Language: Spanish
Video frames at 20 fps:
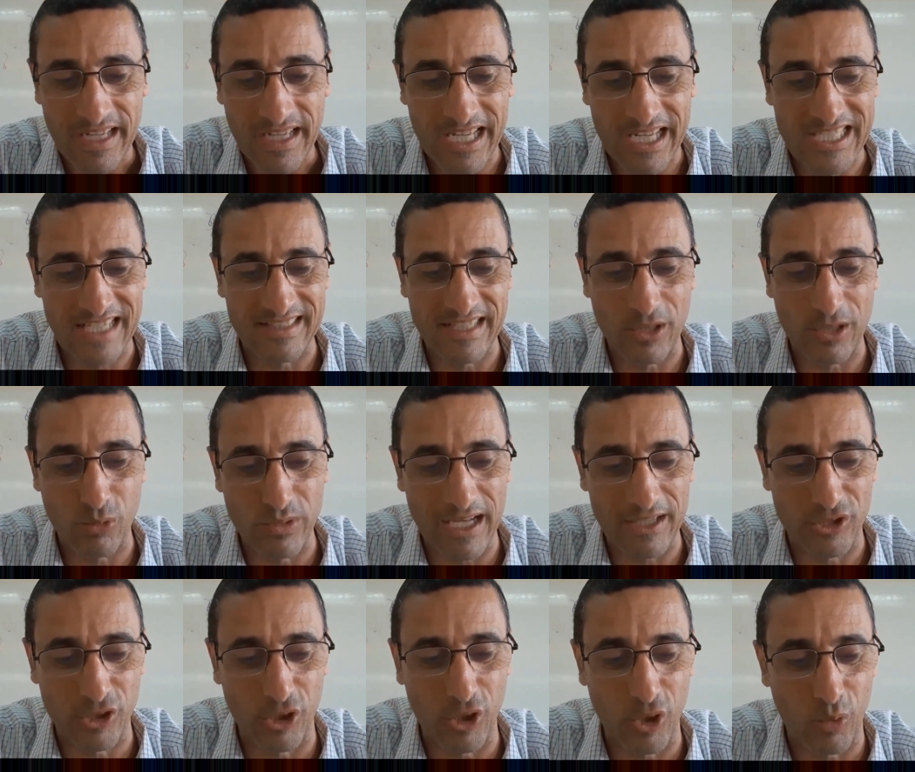Ella se
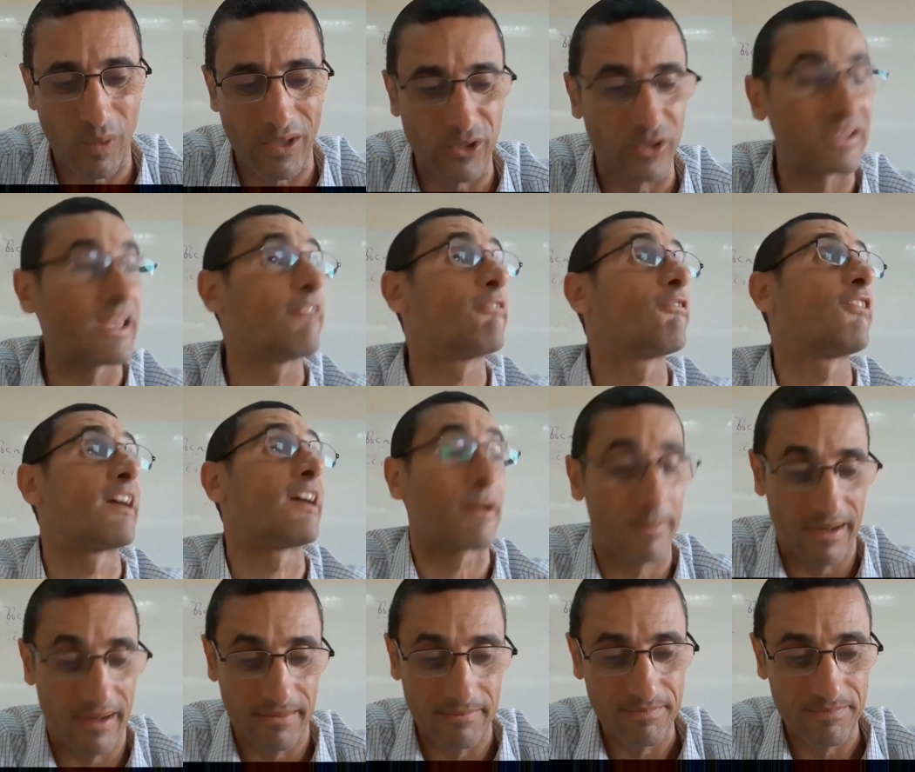cura solo cuando está
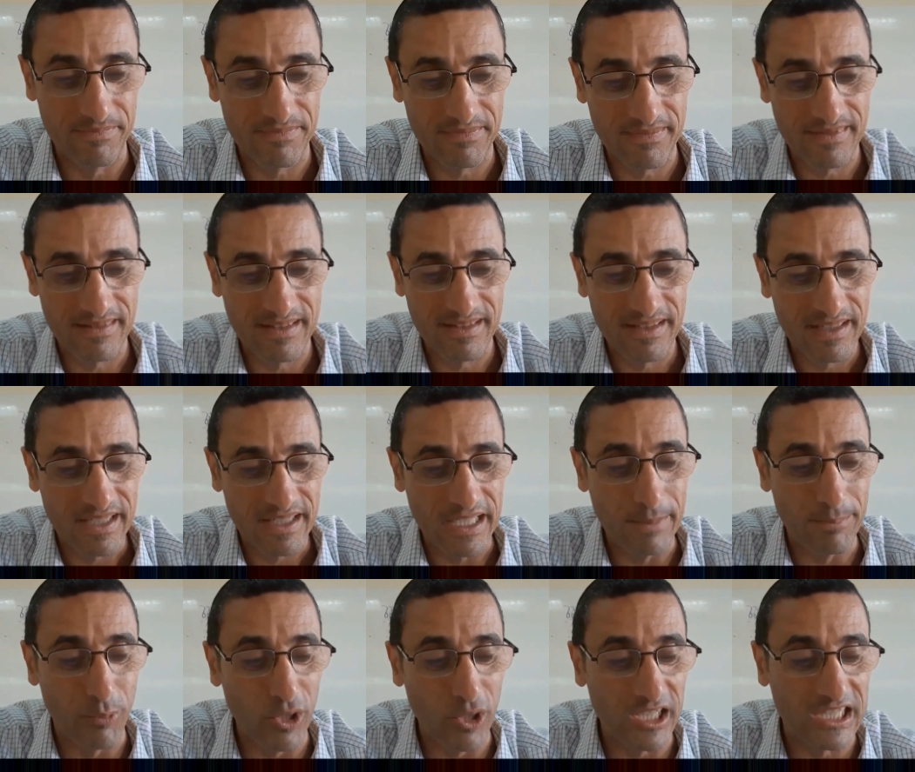enferma
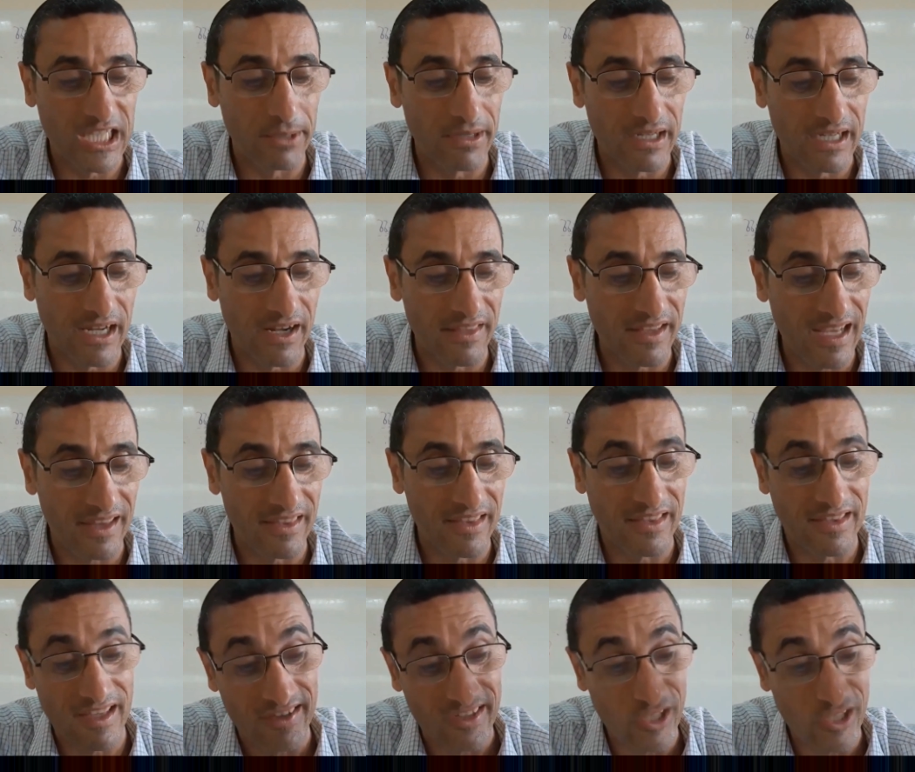y puede trabajar días
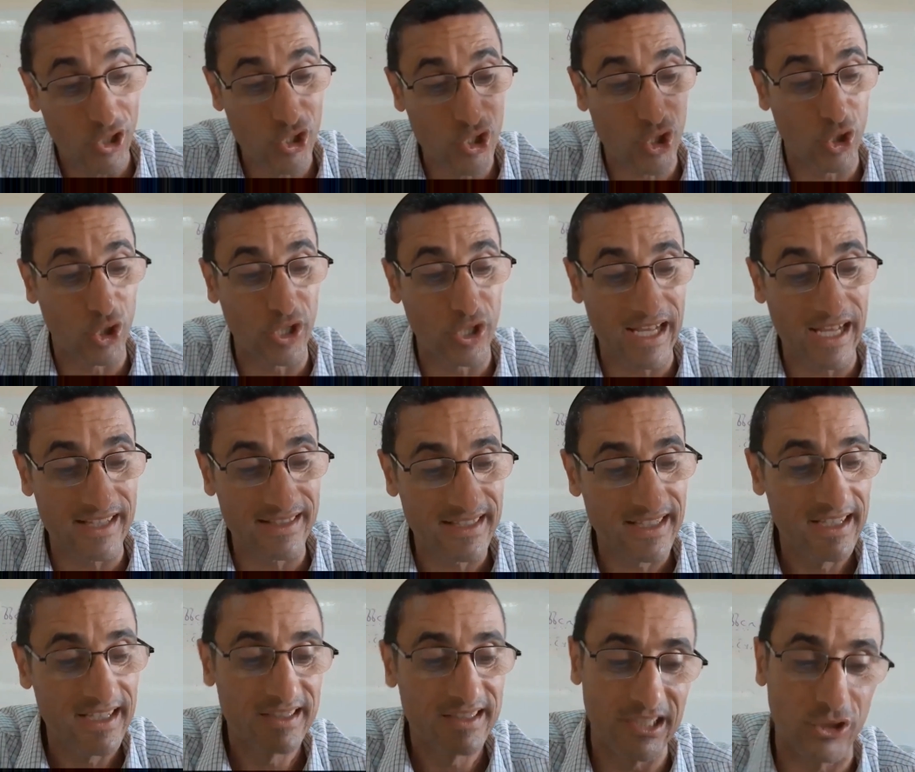de 18
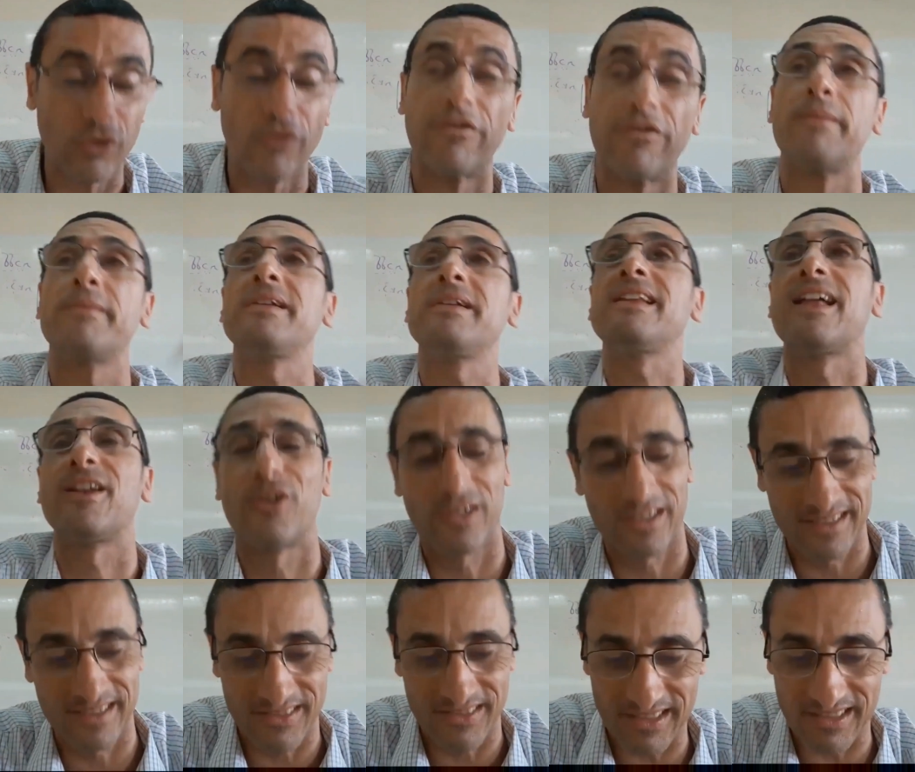horas si su familia lo
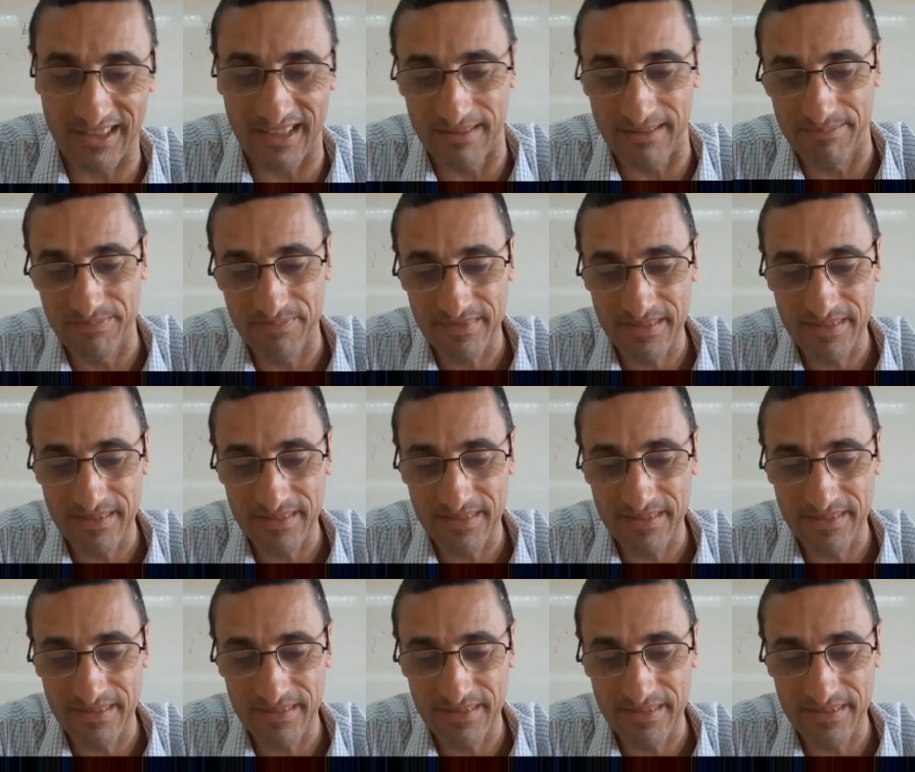necesita.